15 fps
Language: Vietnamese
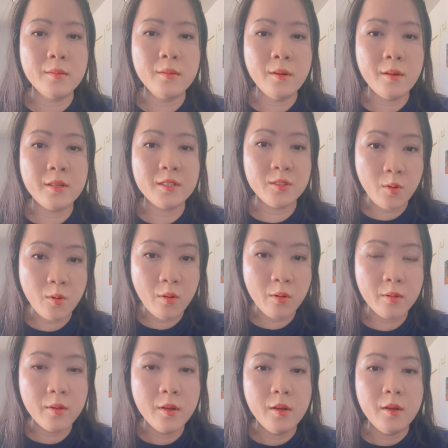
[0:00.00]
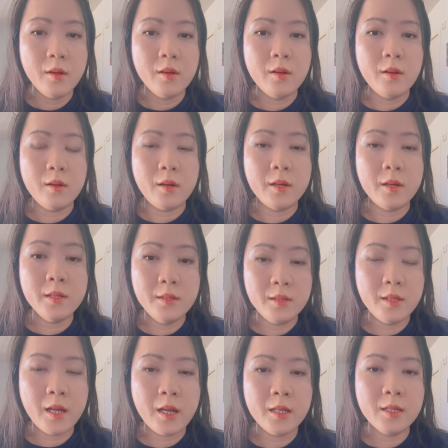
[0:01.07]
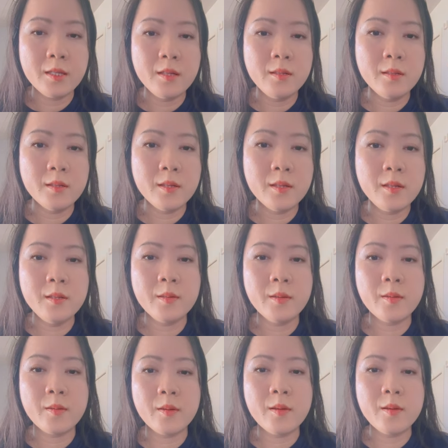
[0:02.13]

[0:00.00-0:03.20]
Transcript: rất là strong là inside cái cái